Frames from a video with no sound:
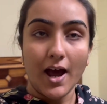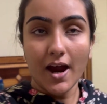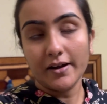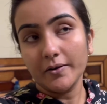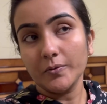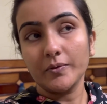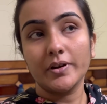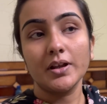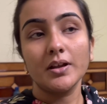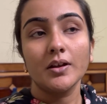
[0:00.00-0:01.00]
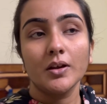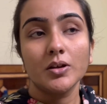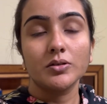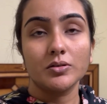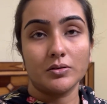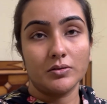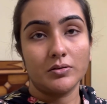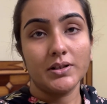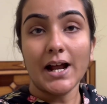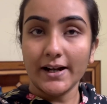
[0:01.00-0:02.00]
আর রুটি তো
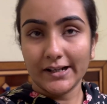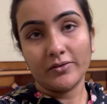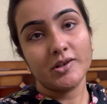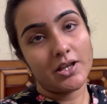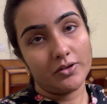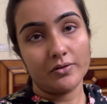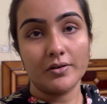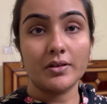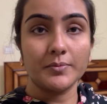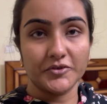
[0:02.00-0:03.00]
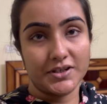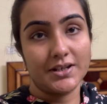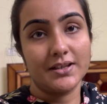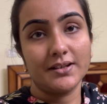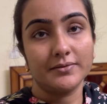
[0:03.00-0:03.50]
ডালটা এখন সেদ্ধ করতে বসিয়ে দিই